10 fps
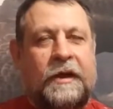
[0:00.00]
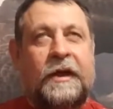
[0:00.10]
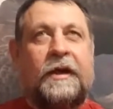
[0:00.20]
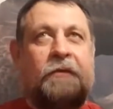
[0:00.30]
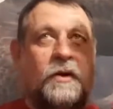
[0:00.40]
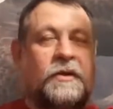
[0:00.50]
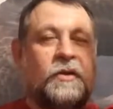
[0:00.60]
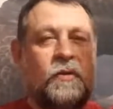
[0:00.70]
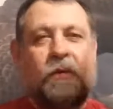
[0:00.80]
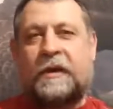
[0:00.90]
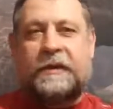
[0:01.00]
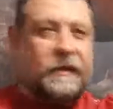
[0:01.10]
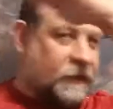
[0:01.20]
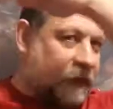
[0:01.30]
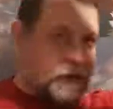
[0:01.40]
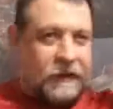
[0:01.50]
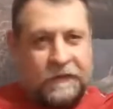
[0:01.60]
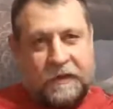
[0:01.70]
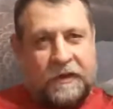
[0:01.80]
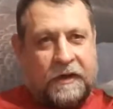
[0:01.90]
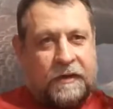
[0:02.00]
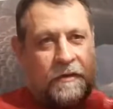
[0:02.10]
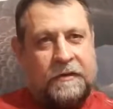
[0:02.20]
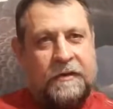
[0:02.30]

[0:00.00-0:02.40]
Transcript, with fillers: или в лесу, у нас здесь леса вот так,